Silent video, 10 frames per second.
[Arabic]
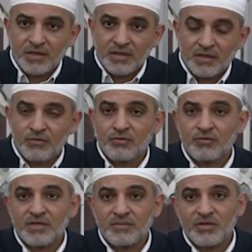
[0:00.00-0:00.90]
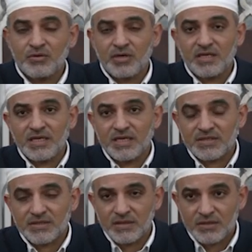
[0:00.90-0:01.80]
يقول النبي عليه
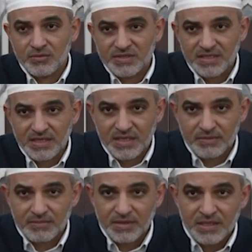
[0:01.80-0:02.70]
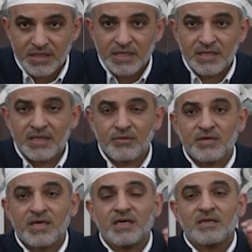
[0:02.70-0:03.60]
الصلاة والسلام لو
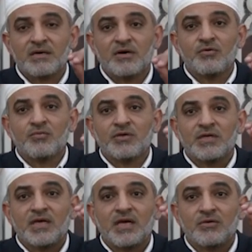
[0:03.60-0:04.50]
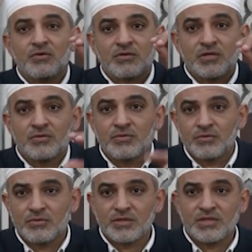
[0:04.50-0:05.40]
كان قوم لا
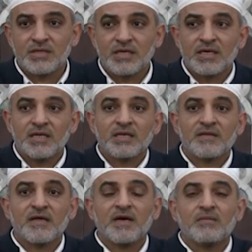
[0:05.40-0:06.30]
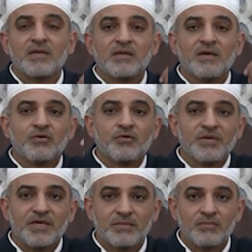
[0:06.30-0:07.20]
يخطئون لذهب الله
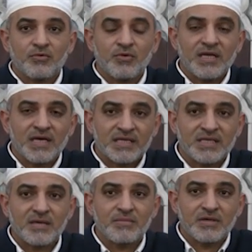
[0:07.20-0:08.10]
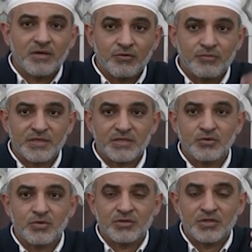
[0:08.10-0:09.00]
بهم ولا أتى بقوم
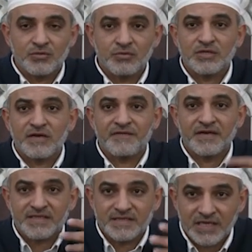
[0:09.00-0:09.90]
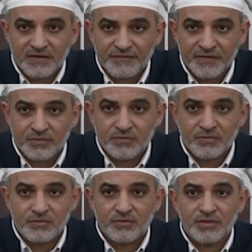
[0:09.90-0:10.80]
يخطئون
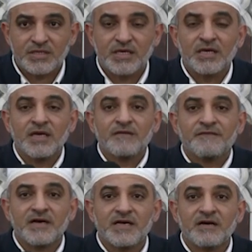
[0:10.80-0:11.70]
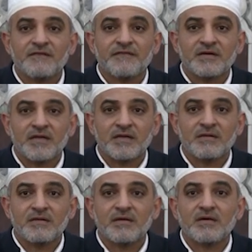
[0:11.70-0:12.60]
فيستغفرون فيغفر
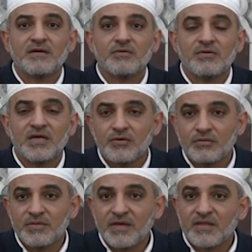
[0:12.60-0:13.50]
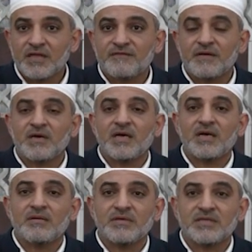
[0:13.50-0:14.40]
الله لهم إذا
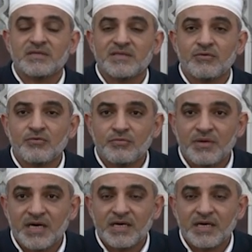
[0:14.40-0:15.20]
فباب التوبة